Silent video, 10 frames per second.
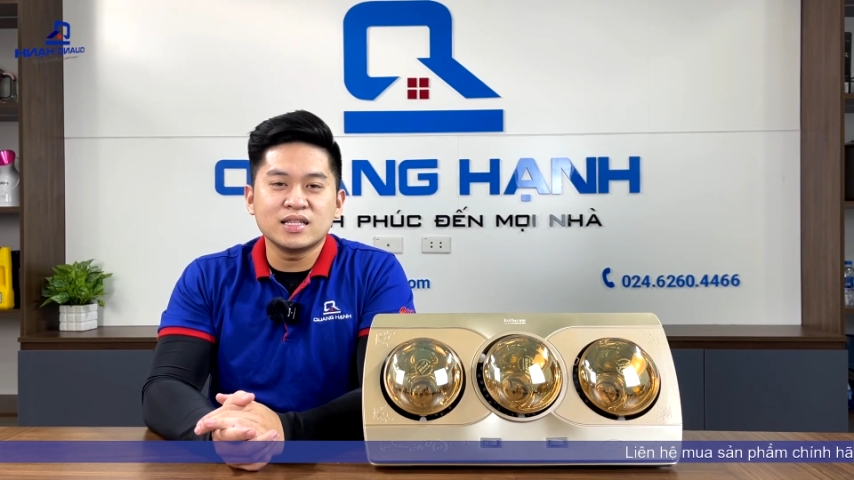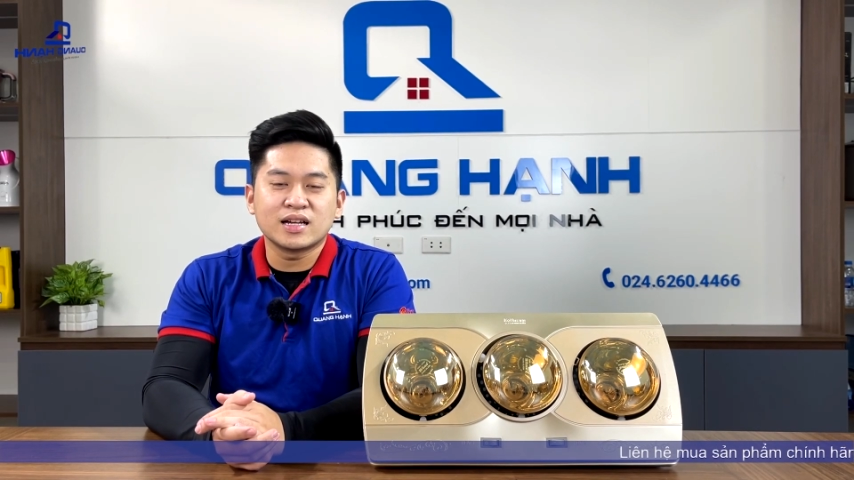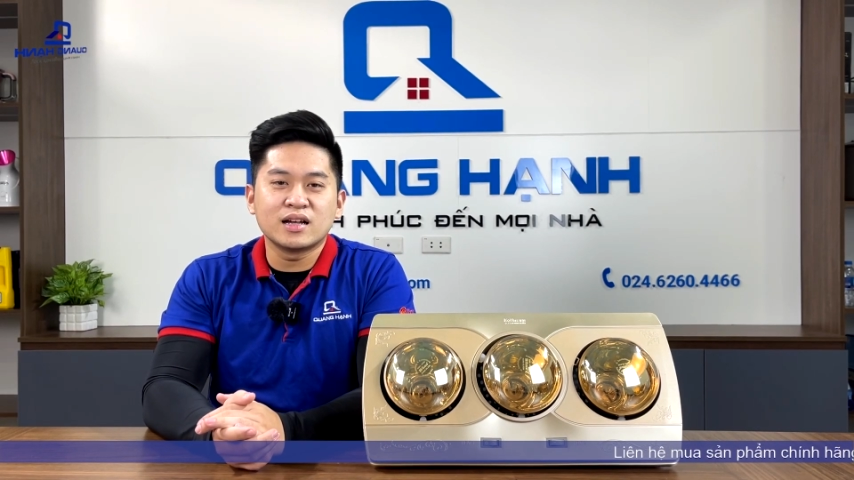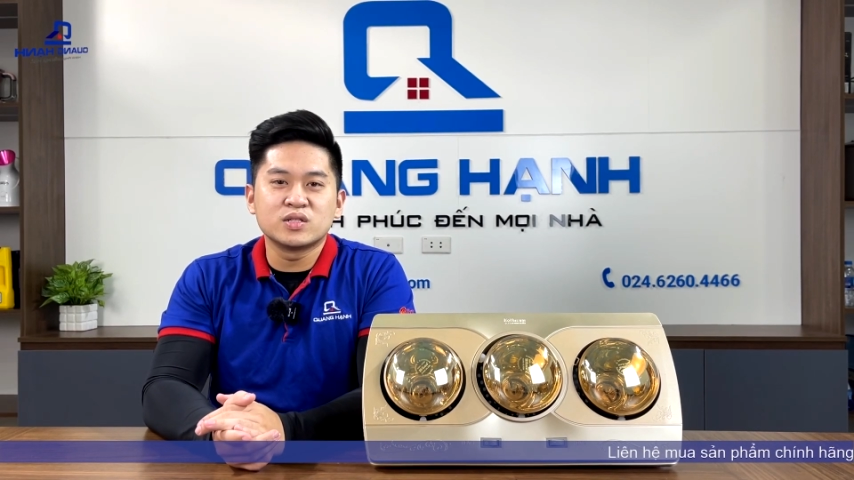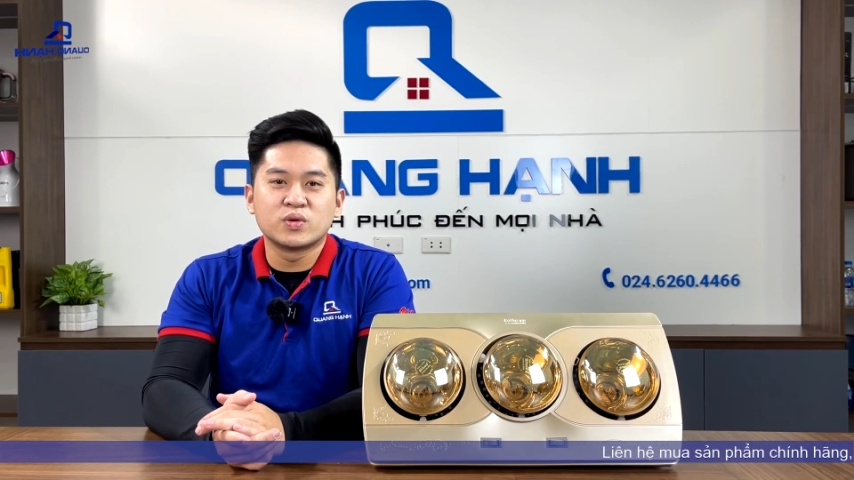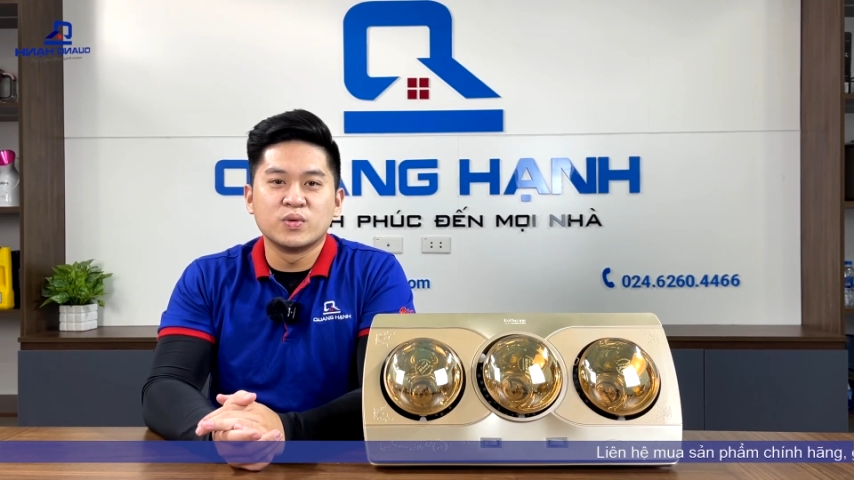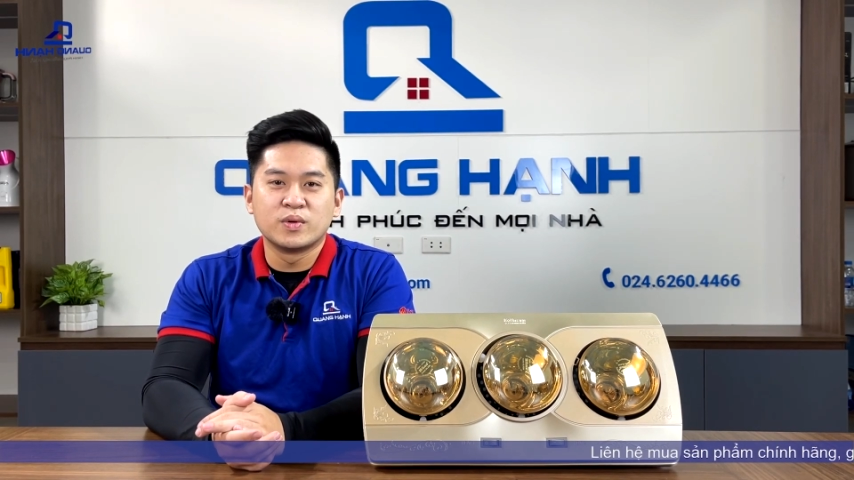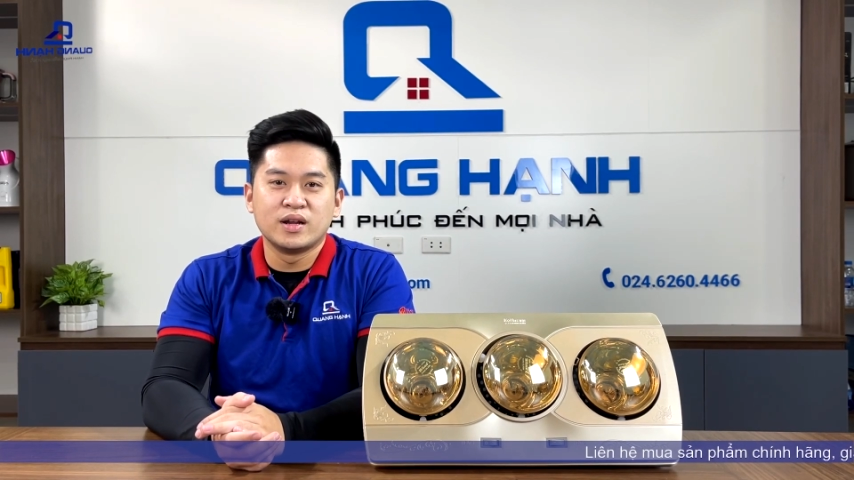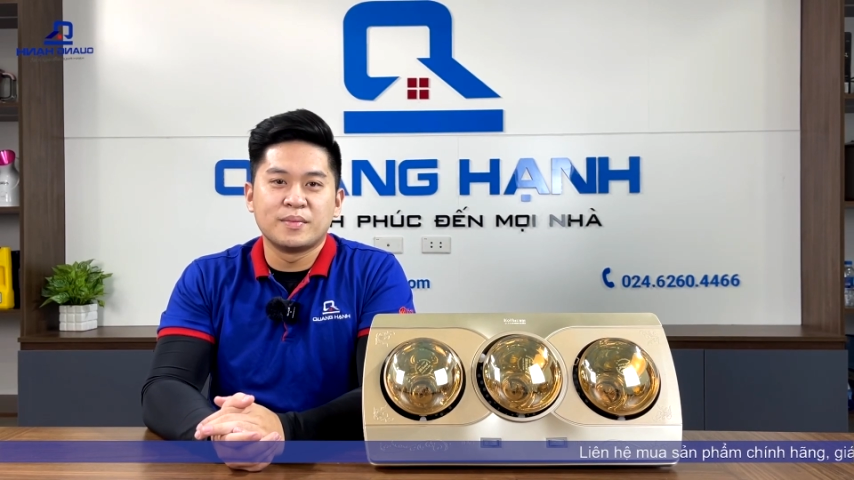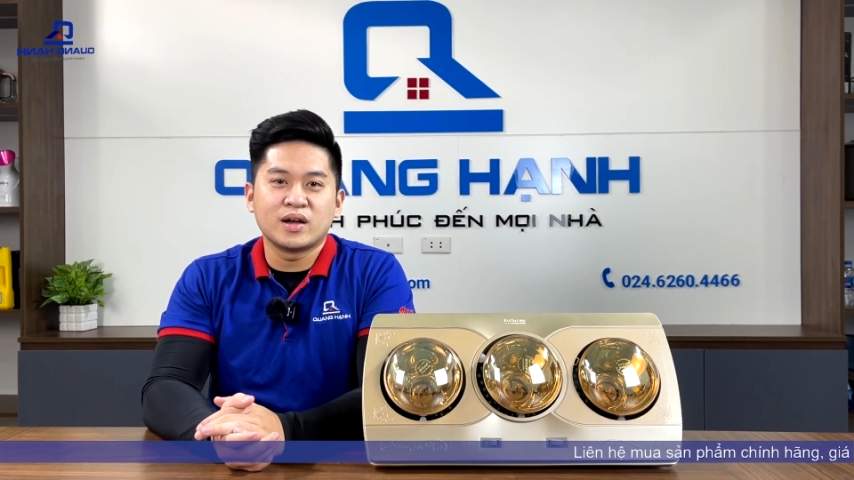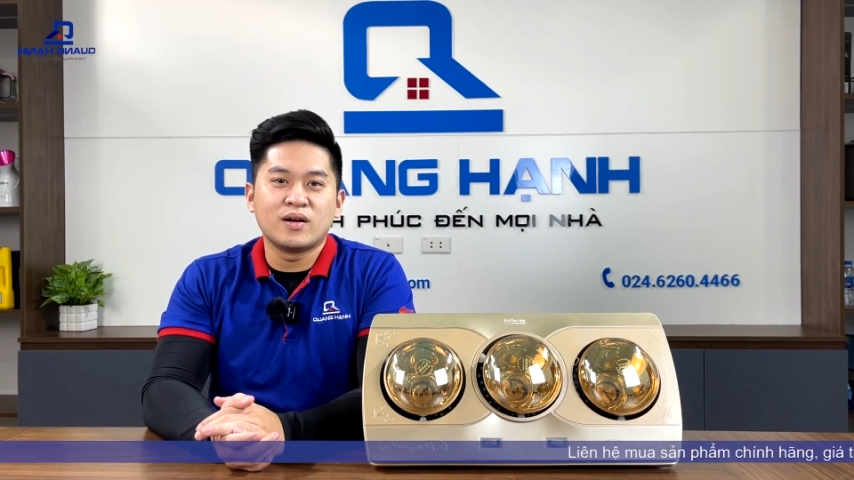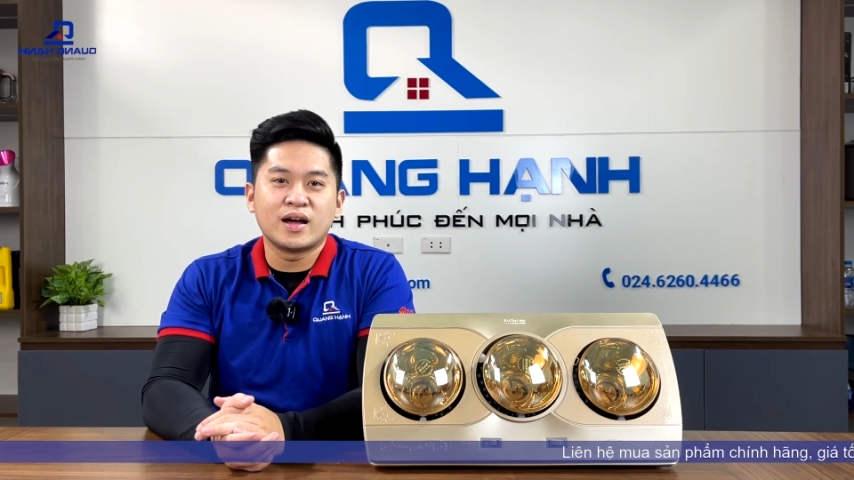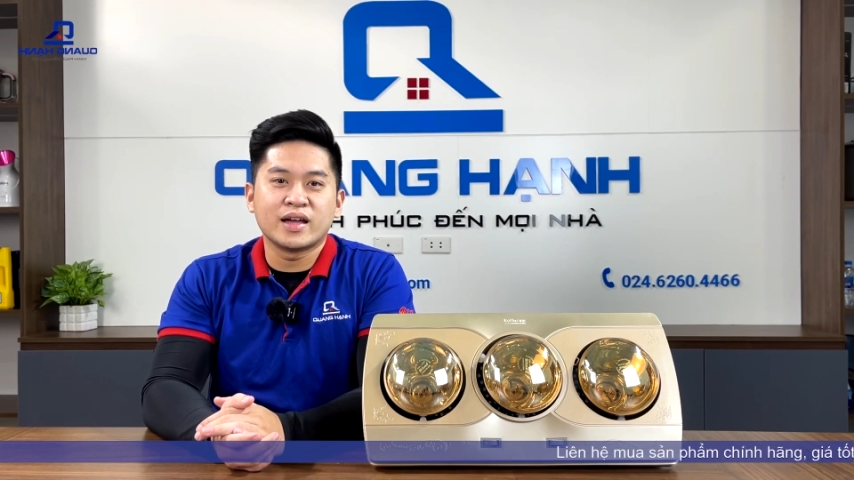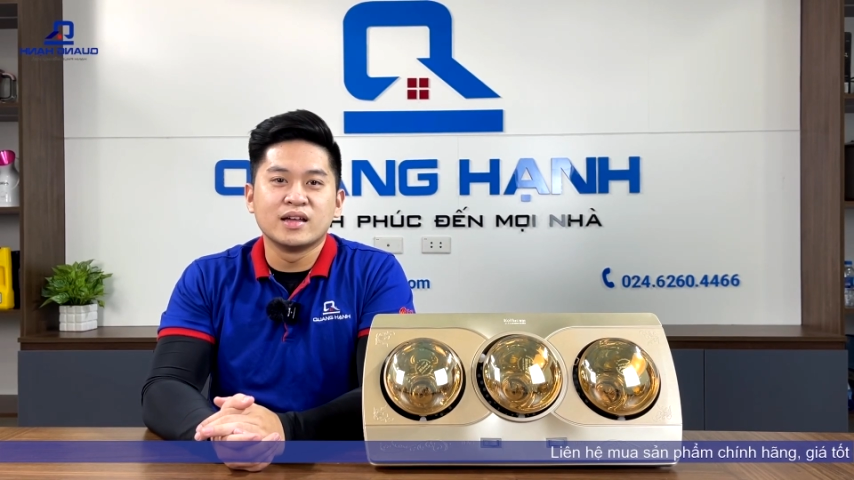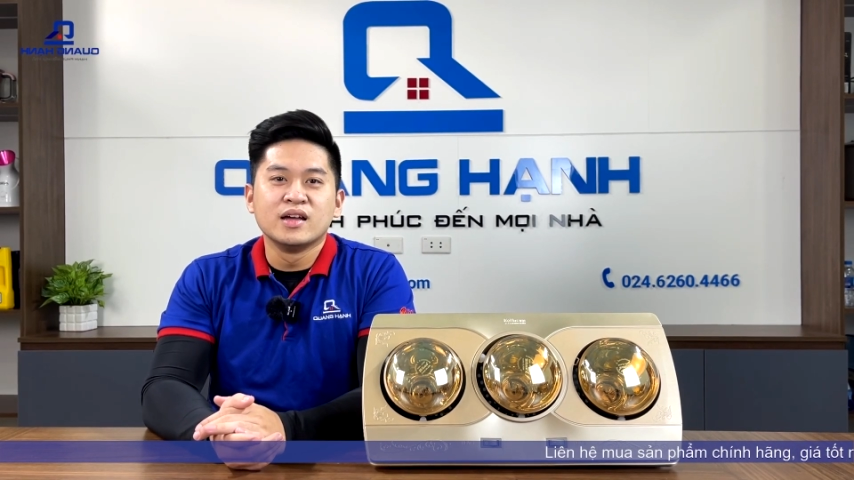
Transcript: tại các showroom của điểm Máy Quang hạnh